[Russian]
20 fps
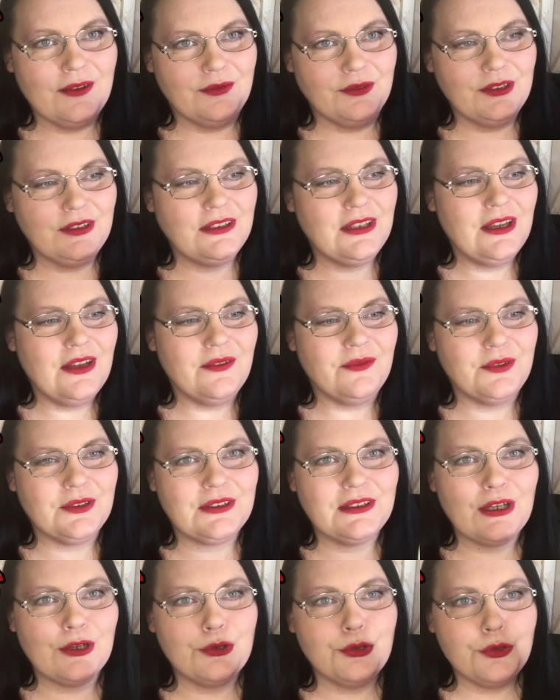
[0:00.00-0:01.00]
Вот,
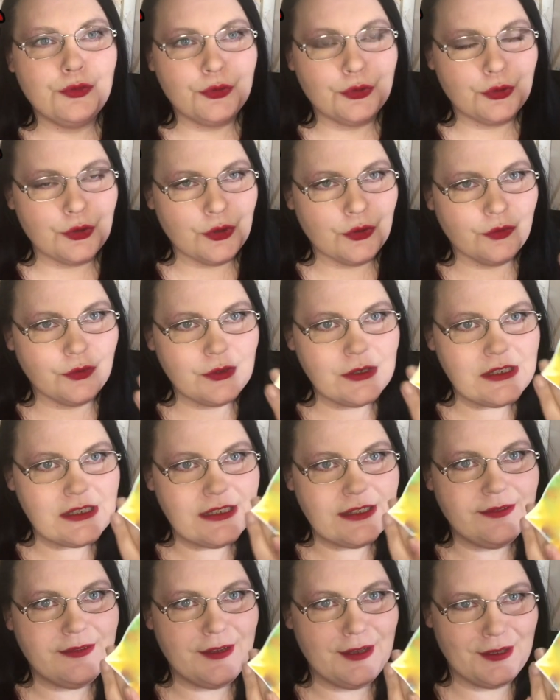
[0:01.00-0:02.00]
вот такой вот у него
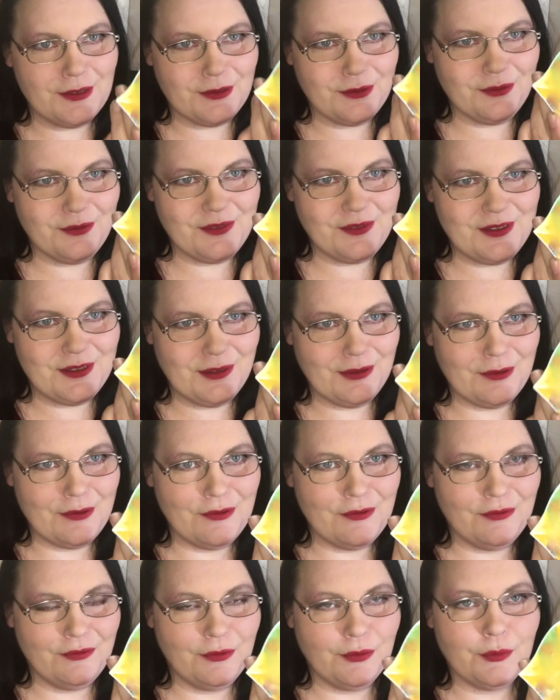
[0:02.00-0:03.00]
цвет у
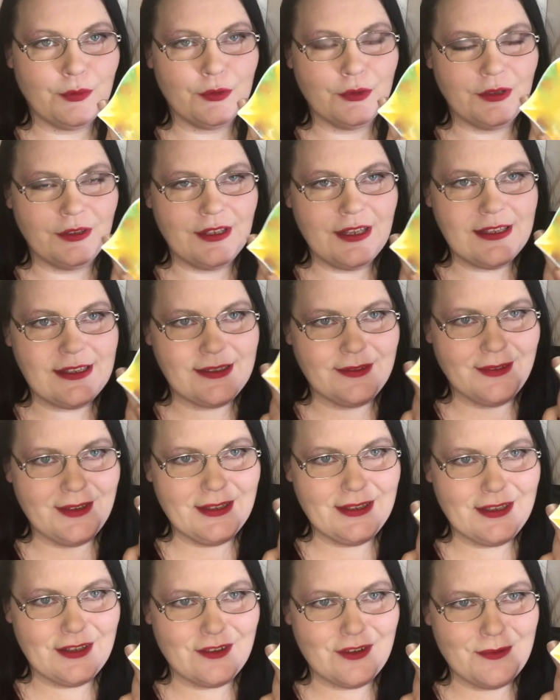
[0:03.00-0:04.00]
василькового меда. Да?
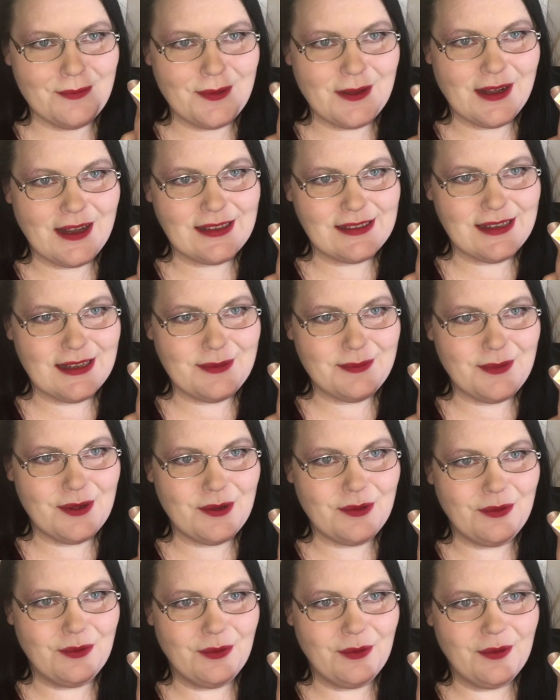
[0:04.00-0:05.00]
Цвет я вам показать
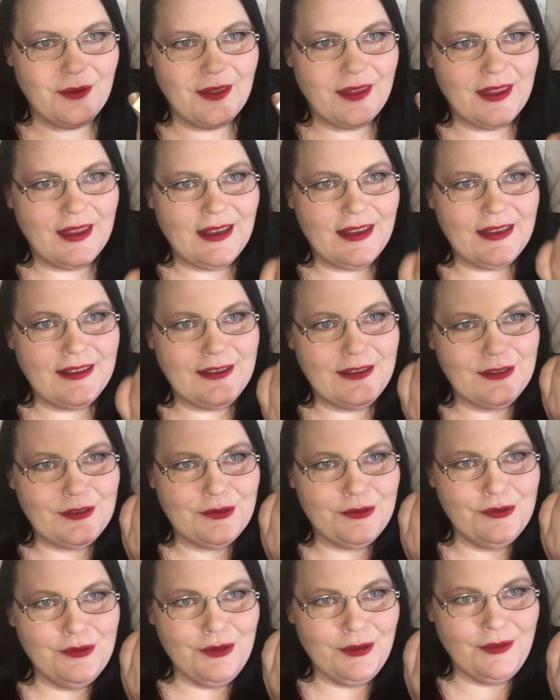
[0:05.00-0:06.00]
могу.
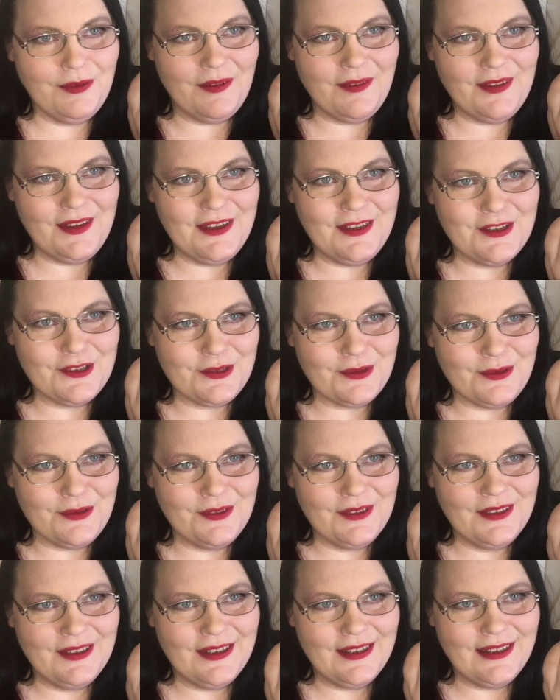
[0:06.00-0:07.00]
Текстуру вы видите, что
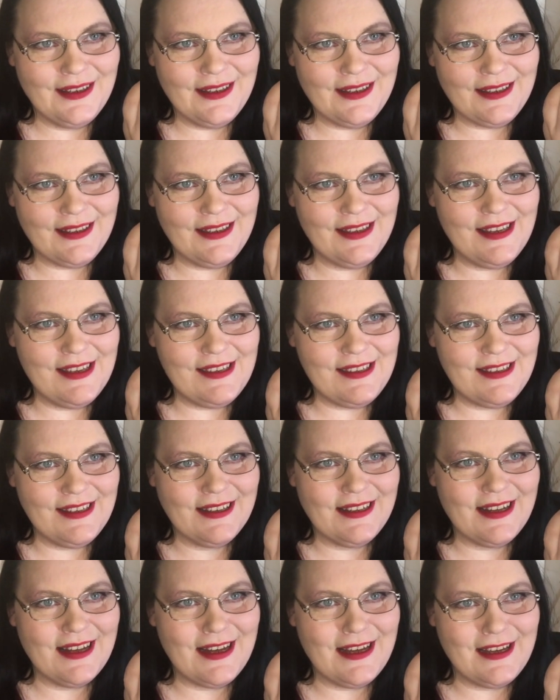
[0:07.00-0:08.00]
он не
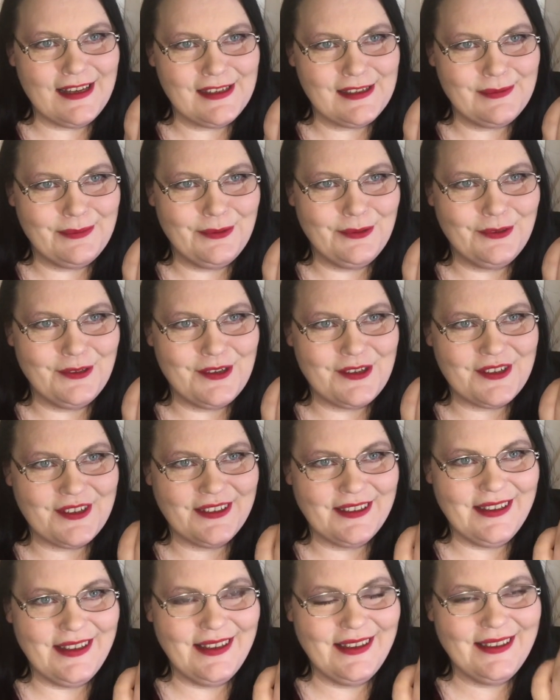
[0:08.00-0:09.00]
стекает с
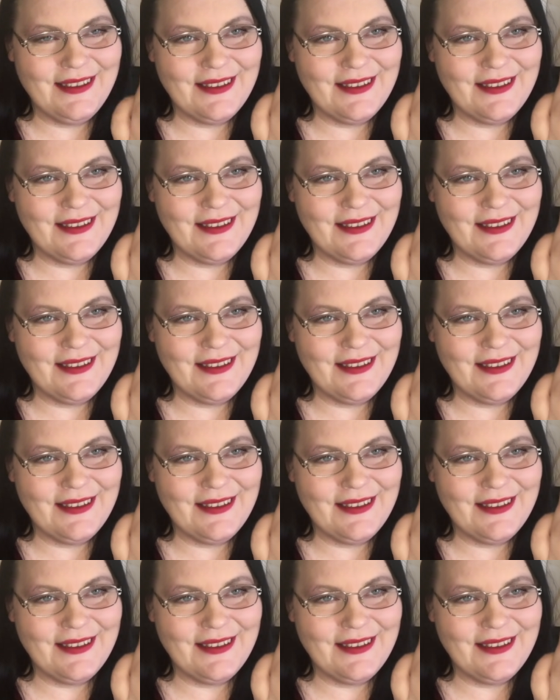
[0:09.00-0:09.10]
блюдечка, да?